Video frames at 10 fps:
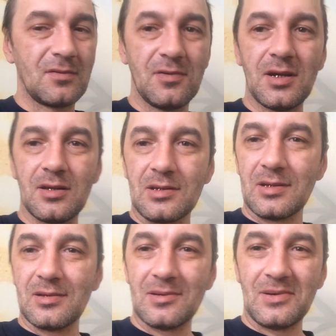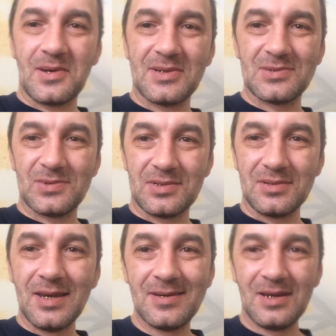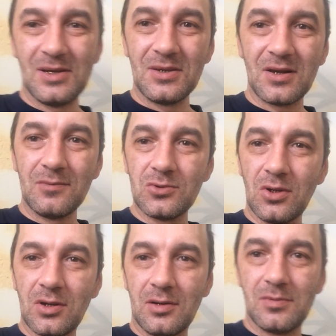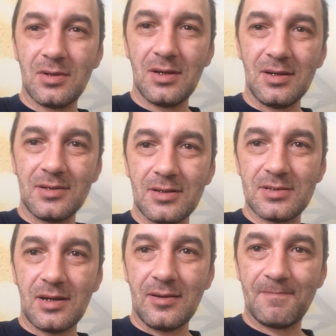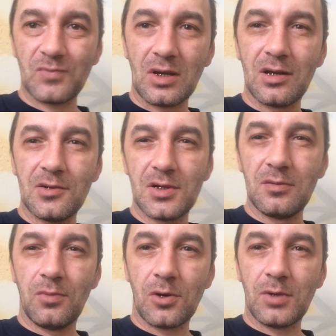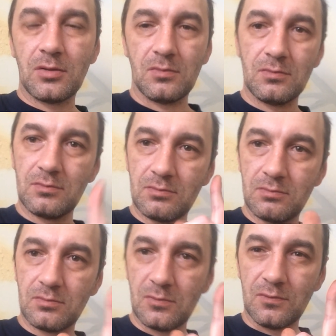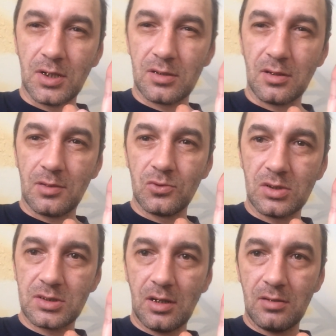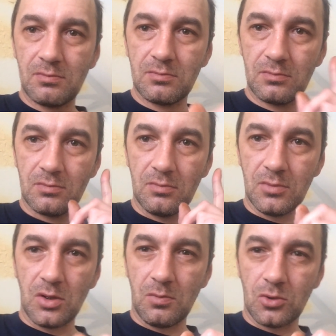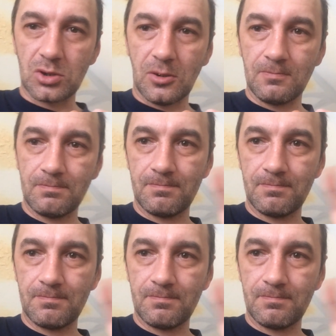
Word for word: верить-то, оказывается, никому толком и нельзя. Как говорил Борман, верить никому нельзя, мне можно.